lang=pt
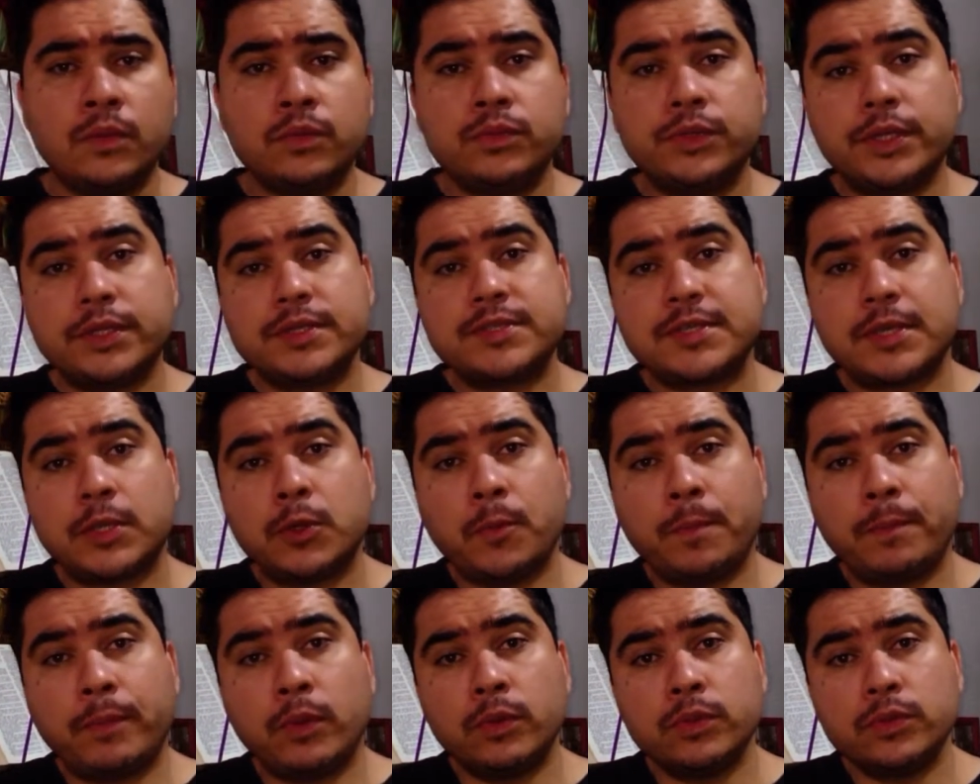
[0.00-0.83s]
O
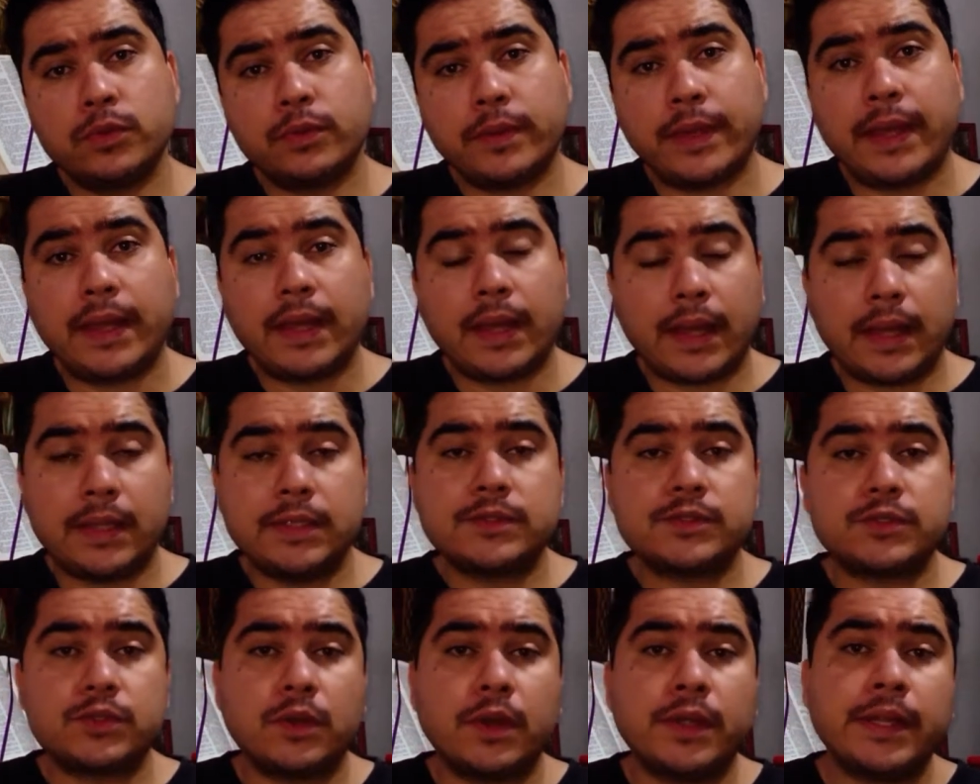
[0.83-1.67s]
terceiro ponto é a
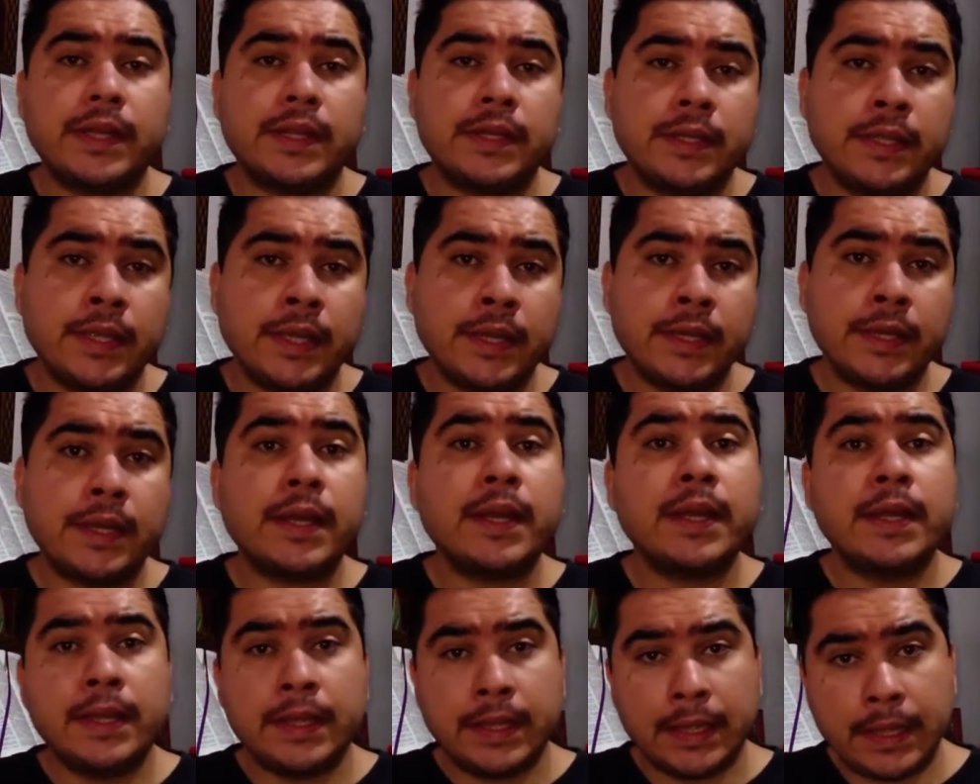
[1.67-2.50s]
história
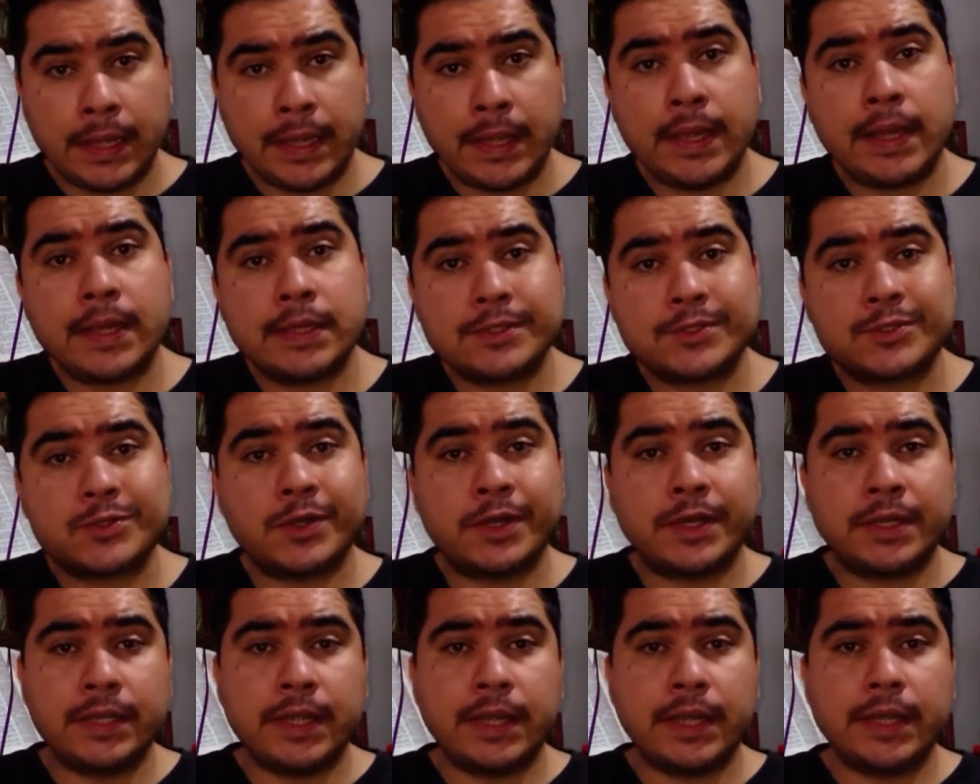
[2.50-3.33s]
negra e a
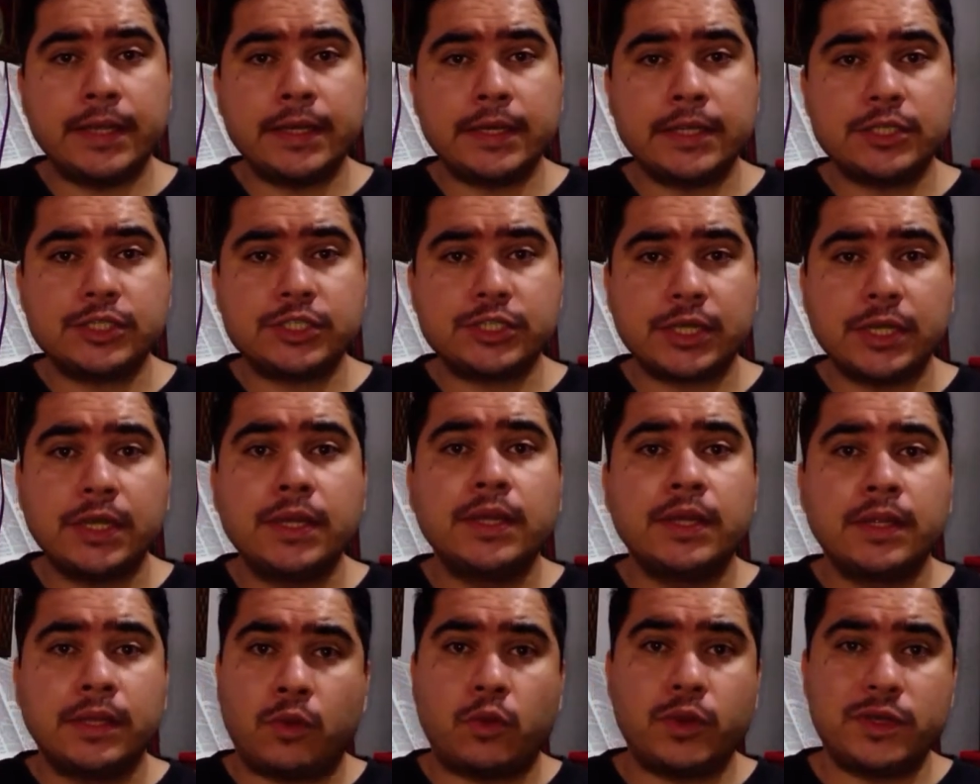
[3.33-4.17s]
história da igreja,
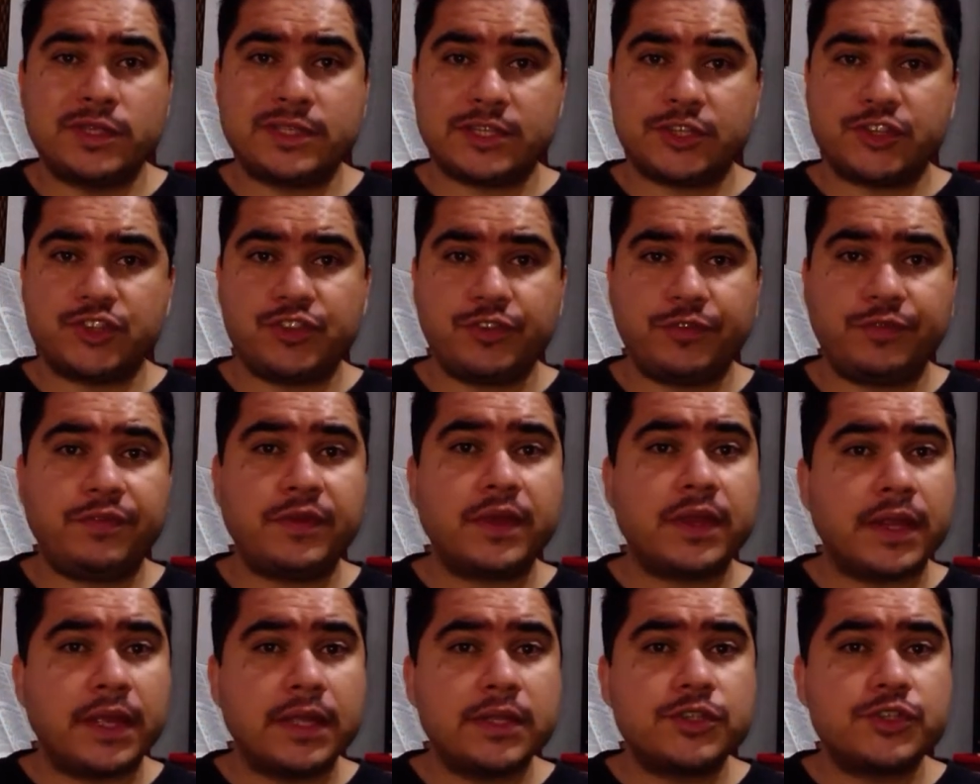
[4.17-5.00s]
coisas
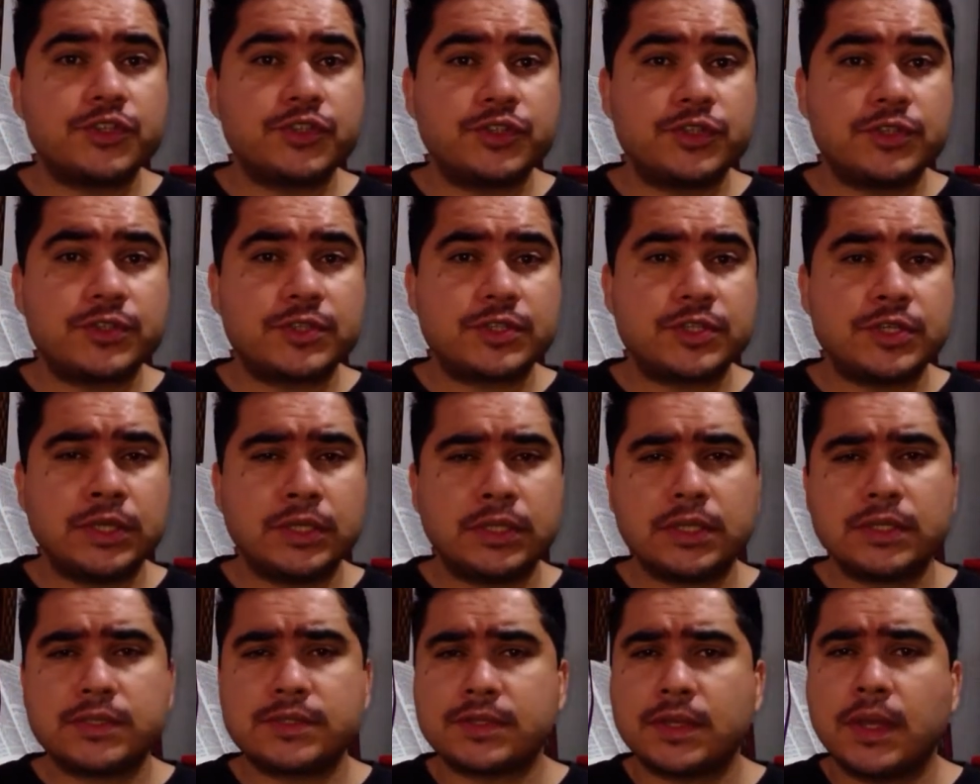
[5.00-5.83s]
diferentes,
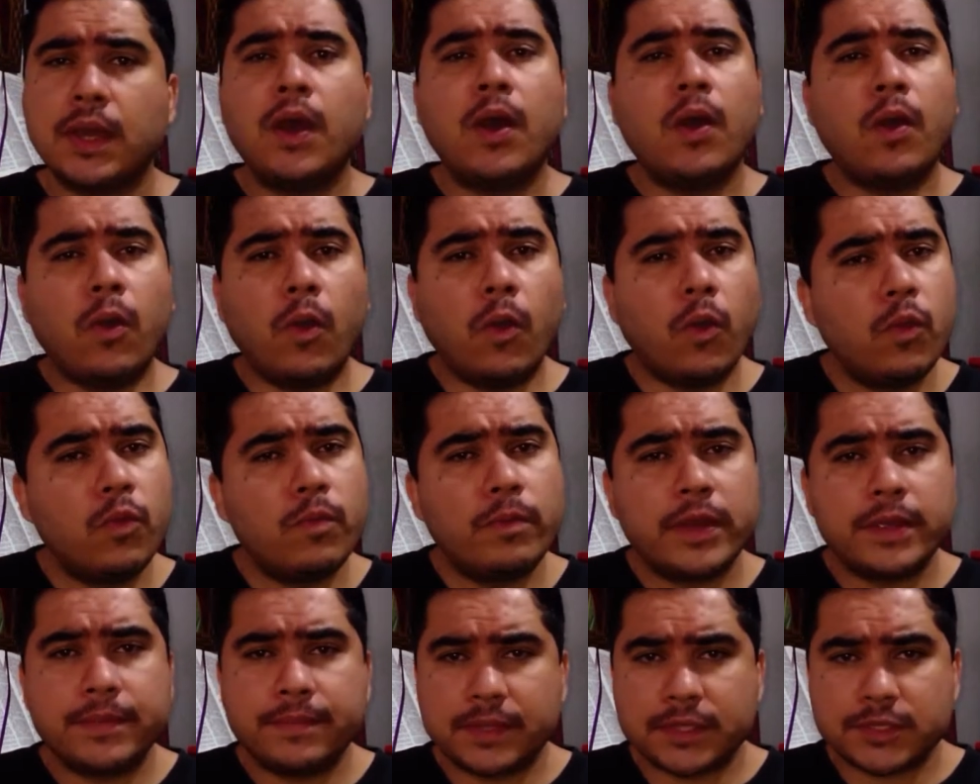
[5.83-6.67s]
distintas ou
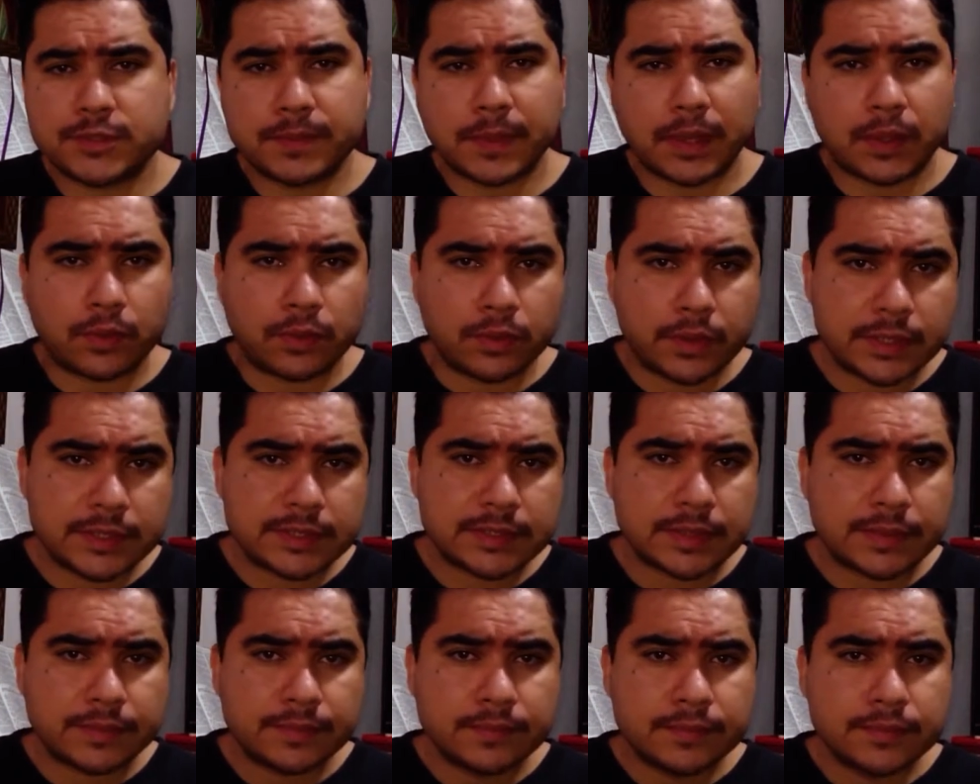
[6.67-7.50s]
uma e mesma coisa.